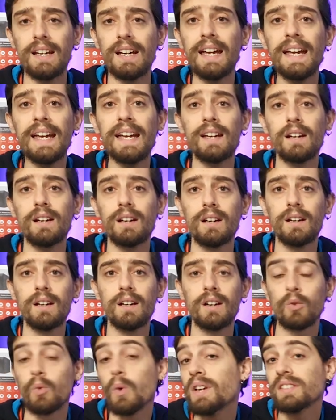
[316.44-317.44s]
e
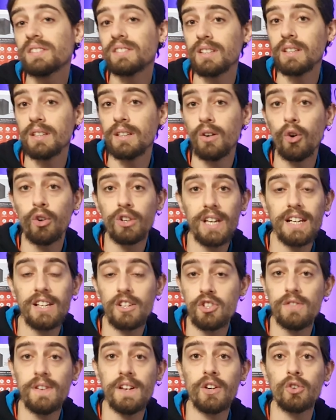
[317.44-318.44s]
eh, questi
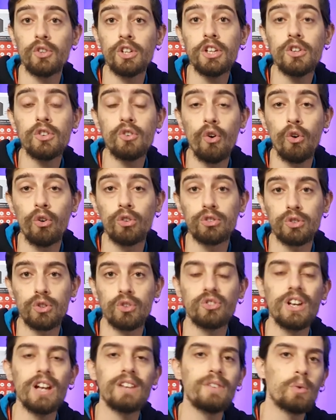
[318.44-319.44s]
occhiali ci vengono
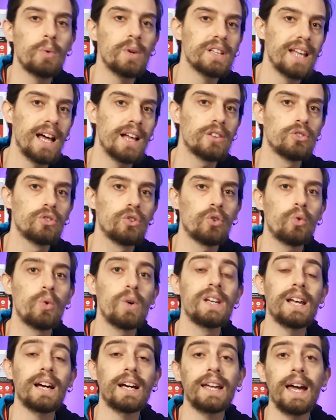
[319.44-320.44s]
incontro salvaguardando
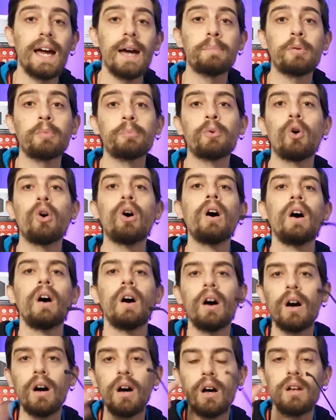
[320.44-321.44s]
quella che è proprio
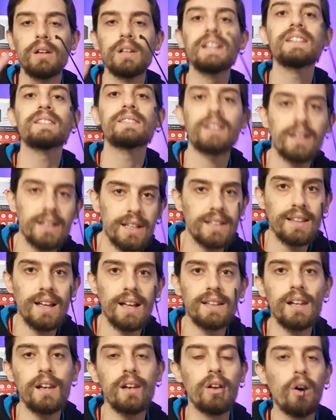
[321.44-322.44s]
eh,
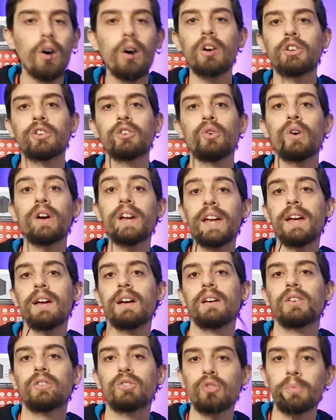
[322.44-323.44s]
l'integrità dell'occhio
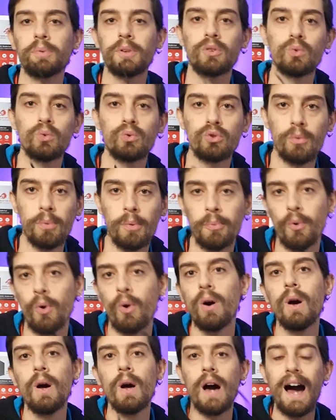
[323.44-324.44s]
e eh, soprattutto
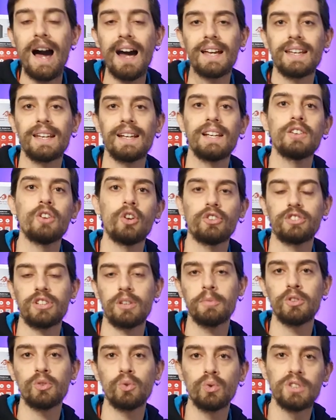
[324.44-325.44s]
proprio anche le
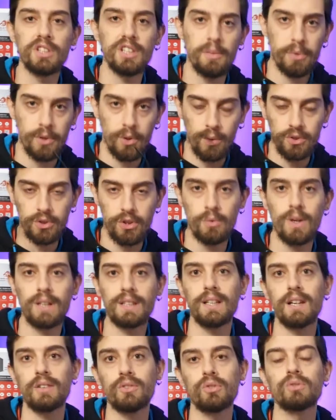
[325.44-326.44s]
nostre abitudini per quanto
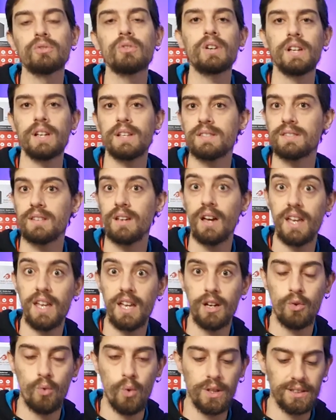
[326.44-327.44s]
riguarda la sonnolenza
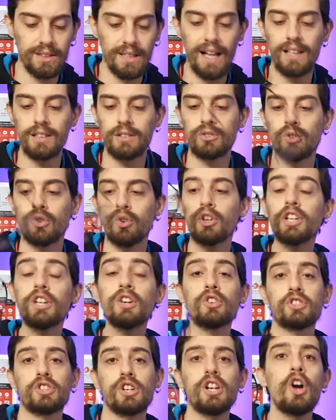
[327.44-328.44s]
e quant'altro.
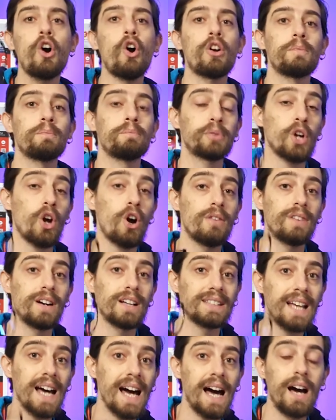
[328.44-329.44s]
Io ce li ho in
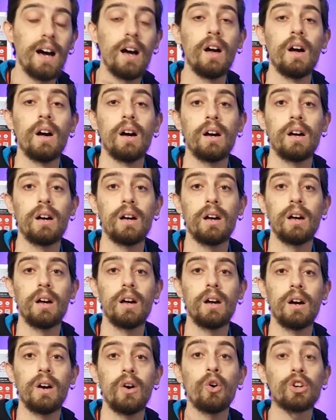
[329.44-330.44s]
prova da
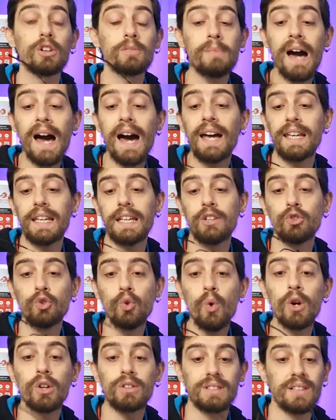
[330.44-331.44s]
eh, ormai
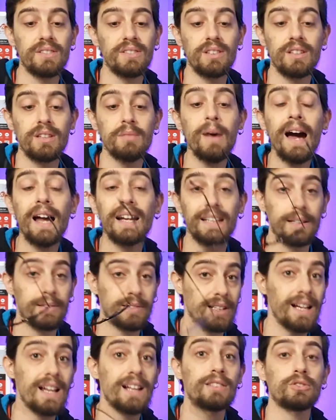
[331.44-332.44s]
due o tre settimane,
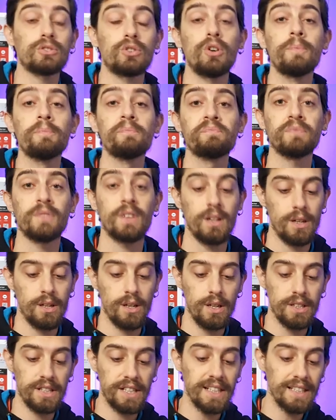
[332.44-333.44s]
tra l'altro
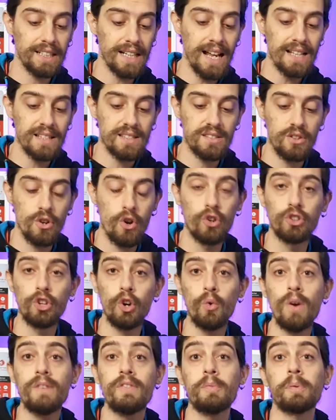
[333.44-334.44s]
eh, ringrazio
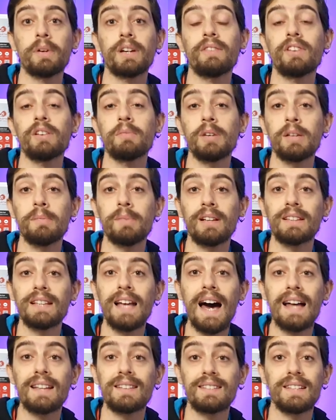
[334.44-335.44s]
Wave per avermeli
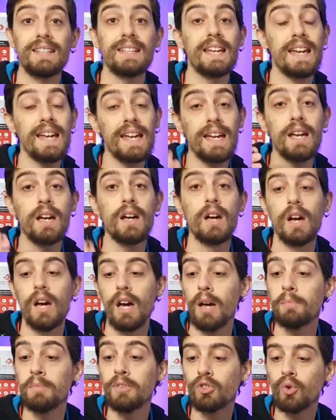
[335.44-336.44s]
mandati e
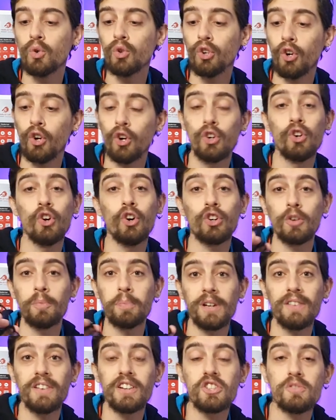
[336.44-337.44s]
eh, mi scuso con loro
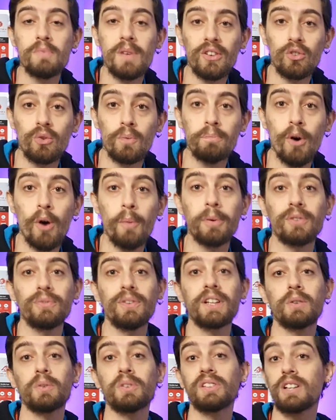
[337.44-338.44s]
per averci messo un po' per
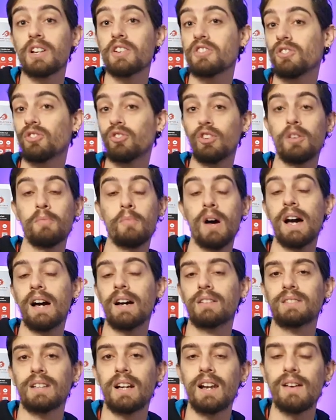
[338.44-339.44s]
fare questa recensione
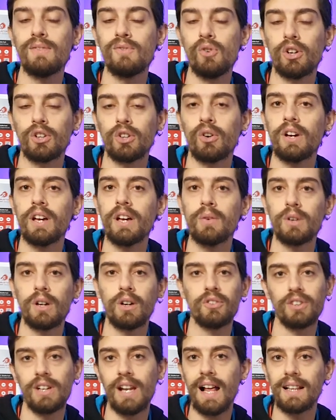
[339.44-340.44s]
ma tra lavoro e
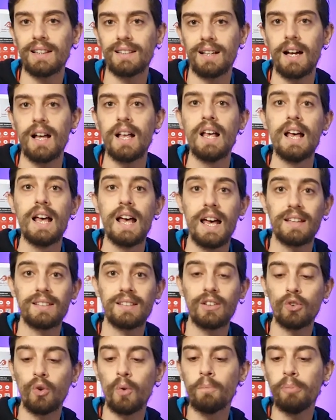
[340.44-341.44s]
una cosa e l'altra è
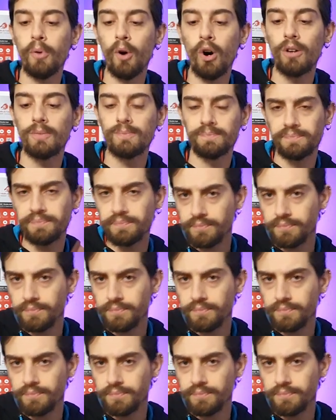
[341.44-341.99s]
stato un po'